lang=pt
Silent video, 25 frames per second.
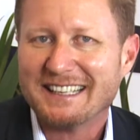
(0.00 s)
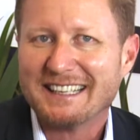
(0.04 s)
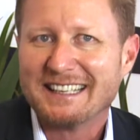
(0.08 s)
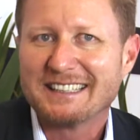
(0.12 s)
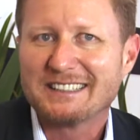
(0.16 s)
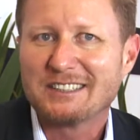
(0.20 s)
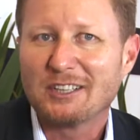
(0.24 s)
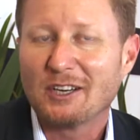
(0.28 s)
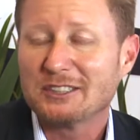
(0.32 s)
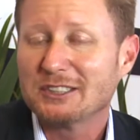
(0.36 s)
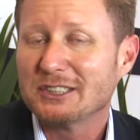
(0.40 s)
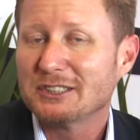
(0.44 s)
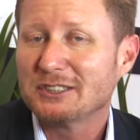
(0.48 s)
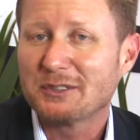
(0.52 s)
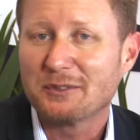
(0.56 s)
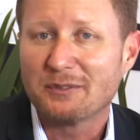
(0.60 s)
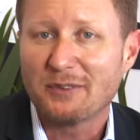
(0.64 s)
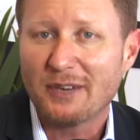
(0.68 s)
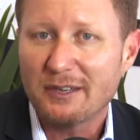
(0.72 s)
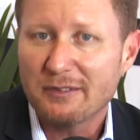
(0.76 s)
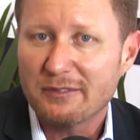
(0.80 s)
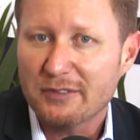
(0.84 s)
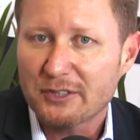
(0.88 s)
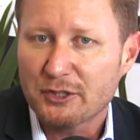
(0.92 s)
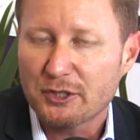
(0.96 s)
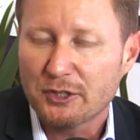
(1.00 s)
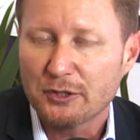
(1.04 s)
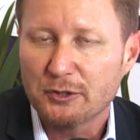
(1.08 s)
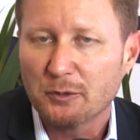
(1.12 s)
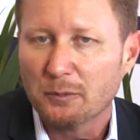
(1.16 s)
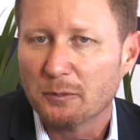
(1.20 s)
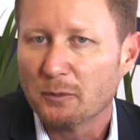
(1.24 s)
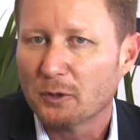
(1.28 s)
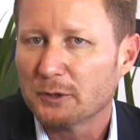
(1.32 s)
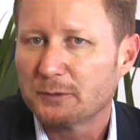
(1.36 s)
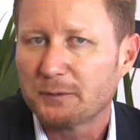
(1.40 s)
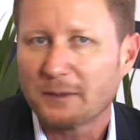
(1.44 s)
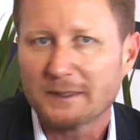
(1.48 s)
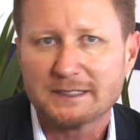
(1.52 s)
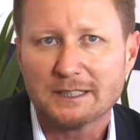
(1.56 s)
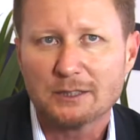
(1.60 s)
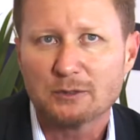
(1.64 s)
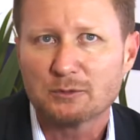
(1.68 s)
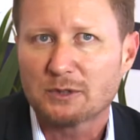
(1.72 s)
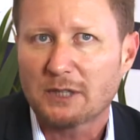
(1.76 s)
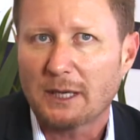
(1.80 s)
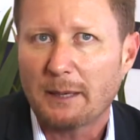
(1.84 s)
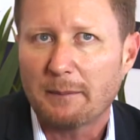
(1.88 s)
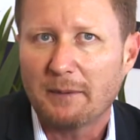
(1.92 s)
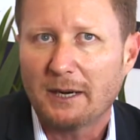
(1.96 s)
Então a gente vem investindo muito, fazendo
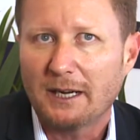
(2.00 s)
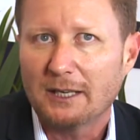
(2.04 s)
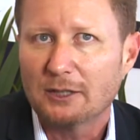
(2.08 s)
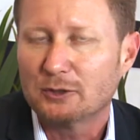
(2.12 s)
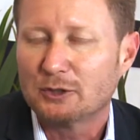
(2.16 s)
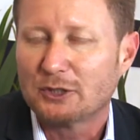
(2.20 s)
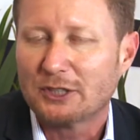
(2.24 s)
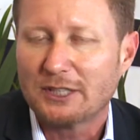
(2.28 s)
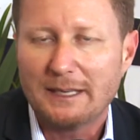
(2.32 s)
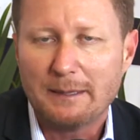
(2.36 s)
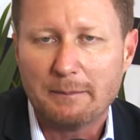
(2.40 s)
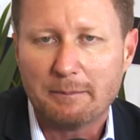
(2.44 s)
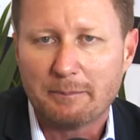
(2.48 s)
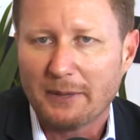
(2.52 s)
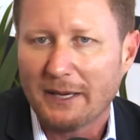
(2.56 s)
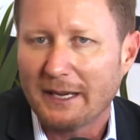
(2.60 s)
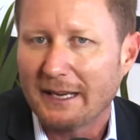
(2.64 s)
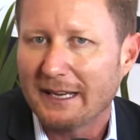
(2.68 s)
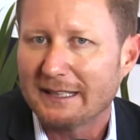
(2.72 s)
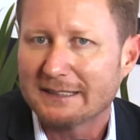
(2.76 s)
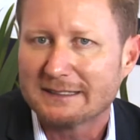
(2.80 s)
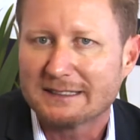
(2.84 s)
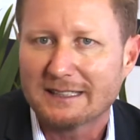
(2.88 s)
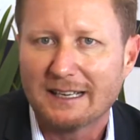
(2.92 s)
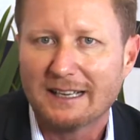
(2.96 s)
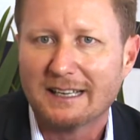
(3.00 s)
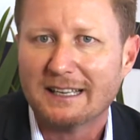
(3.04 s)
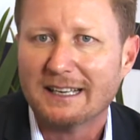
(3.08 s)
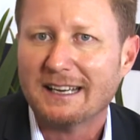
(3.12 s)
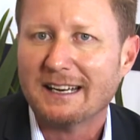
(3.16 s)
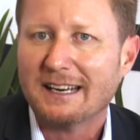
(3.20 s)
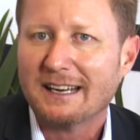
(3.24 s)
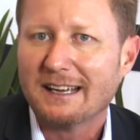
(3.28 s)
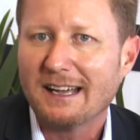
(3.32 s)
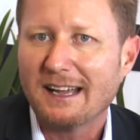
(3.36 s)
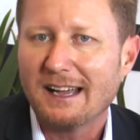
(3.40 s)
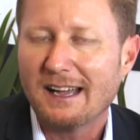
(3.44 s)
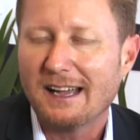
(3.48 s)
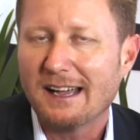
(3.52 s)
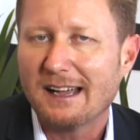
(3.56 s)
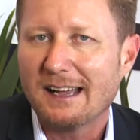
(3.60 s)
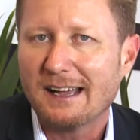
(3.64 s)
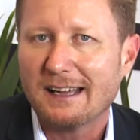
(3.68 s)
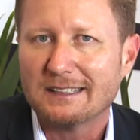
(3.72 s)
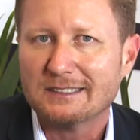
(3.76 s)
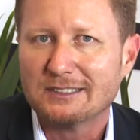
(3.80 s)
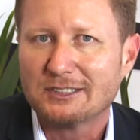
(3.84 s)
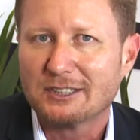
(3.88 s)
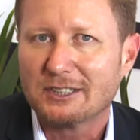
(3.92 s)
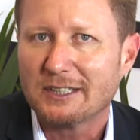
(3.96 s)
um trabalho de limpeza,
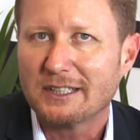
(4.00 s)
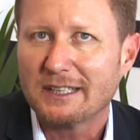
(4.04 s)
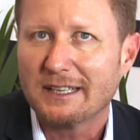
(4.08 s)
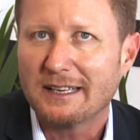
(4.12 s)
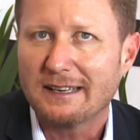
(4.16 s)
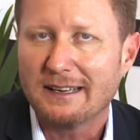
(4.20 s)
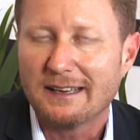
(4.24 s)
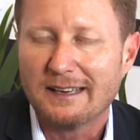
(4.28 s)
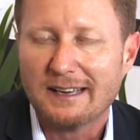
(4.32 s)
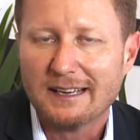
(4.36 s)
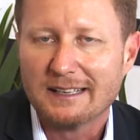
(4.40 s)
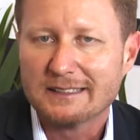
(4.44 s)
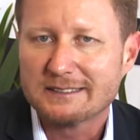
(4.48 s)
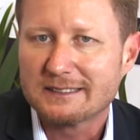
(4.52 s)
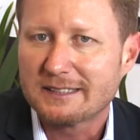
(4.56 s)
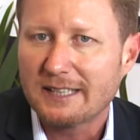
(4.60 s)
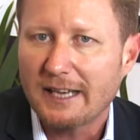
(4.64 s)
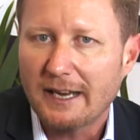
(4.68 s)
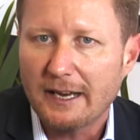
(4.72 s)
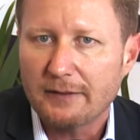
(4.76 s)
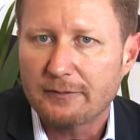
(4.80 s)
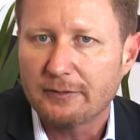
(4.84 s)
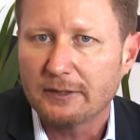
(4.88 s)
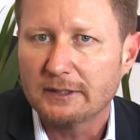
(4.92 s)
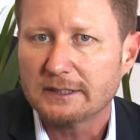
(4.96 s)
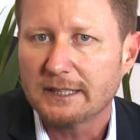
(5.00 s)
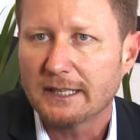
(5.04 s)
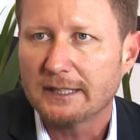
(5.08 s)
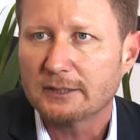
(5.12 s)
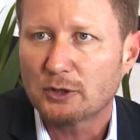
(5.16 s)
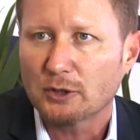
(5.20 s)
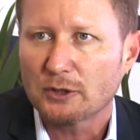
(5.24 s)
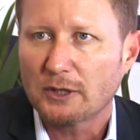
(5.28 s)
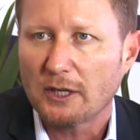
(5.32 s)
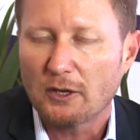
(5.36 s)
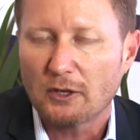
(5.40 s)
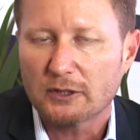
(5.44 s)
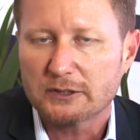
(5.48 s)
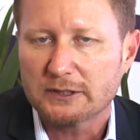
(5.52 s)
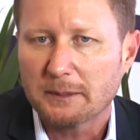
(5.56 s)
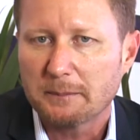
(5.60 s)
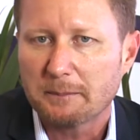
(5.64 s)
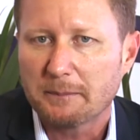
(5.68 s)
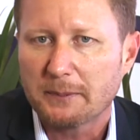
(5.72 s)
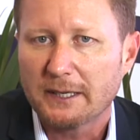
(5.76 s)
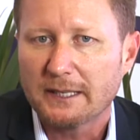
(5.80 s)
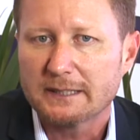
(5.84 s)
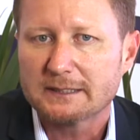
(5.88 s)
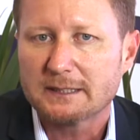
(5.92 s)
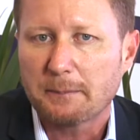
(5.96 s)
ah, de saving dentro da nossa
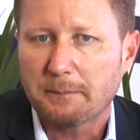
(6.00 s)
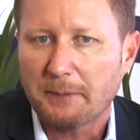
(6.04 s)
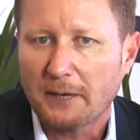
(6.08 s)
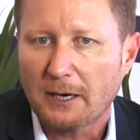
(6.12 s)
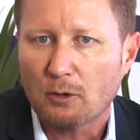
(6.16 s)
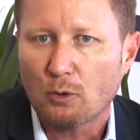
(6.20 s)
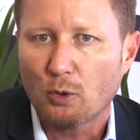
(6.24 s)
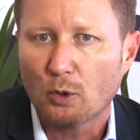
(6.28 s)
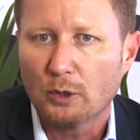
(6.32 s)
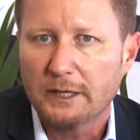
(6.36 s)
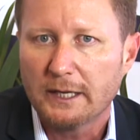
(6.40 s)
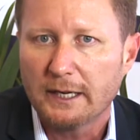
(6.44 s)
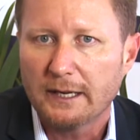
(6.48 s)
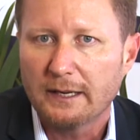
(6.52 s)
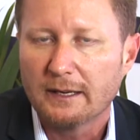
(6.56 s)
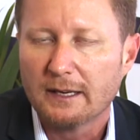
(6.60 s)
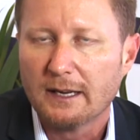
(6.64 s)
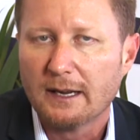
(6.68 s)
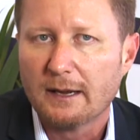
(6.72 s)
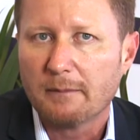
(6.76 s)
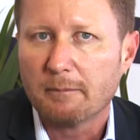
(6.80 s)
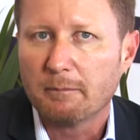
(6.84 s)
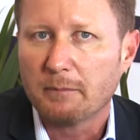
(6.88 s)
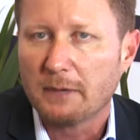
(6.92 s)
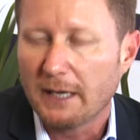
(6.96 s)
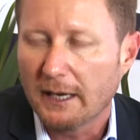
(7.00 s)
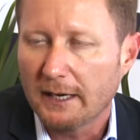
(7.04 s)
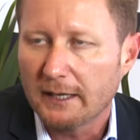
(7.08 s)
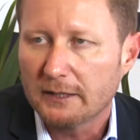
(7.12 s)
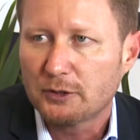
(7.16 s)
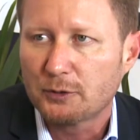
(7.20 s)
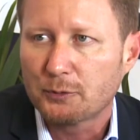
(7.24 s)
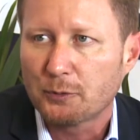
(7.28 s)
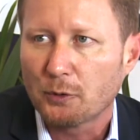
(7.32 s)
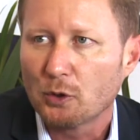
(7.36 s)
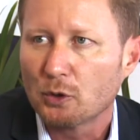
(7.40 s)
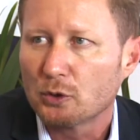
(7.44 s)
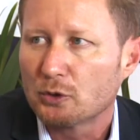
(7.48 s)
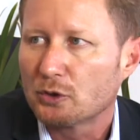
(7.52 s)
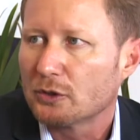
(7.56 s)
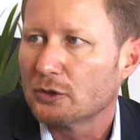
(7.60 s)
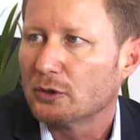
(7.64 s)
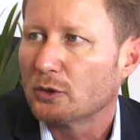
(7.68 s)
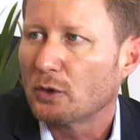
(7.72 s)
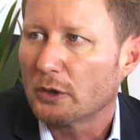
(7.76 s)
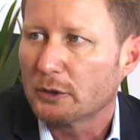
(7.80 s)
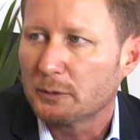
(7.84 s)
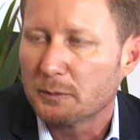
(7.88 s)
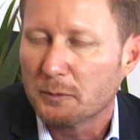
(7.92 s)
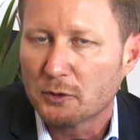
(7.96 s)
empresa para colher grandes frutos em
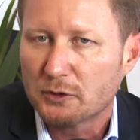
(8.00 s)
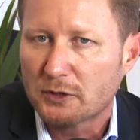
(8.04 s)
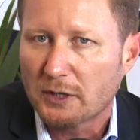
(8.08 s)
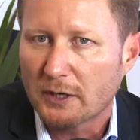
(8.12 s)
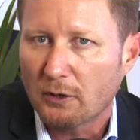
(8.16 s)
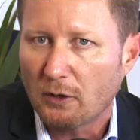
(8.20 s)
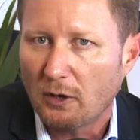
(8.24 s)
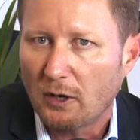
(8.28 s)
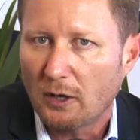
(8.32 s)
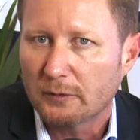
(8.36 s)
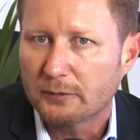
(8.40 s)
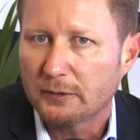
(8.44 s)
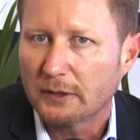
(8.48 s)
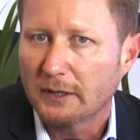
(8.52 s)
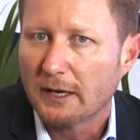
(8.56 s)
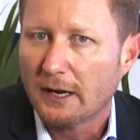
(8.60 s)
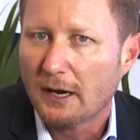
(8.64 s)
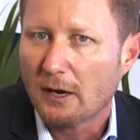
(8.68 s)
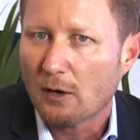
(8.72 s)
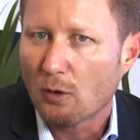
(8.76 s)
2019